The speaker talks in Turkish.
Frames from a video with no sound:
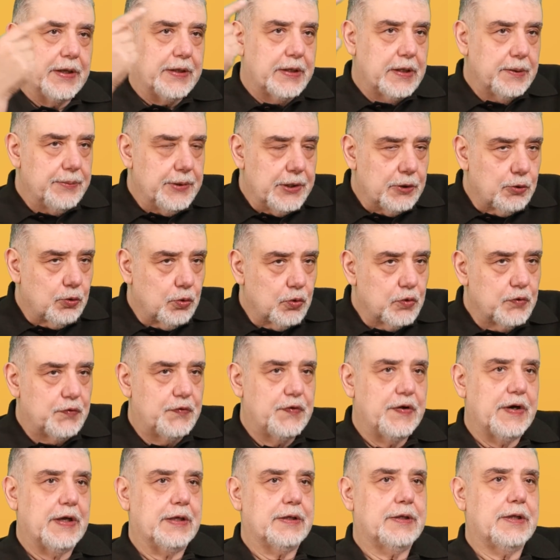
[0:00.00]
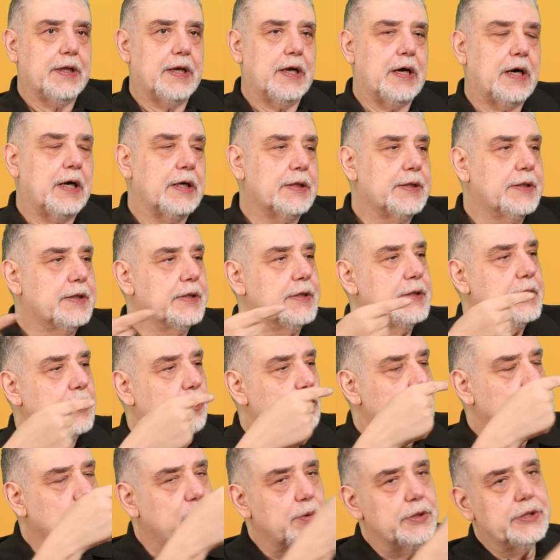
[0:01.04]
e, tabii konut fiyatları
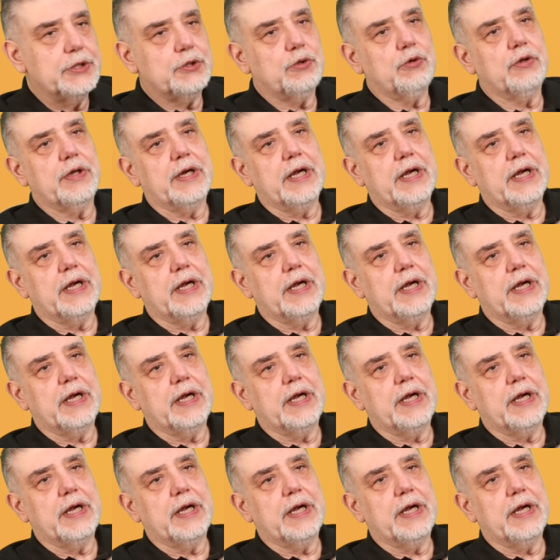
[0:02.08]
arttığında otomatik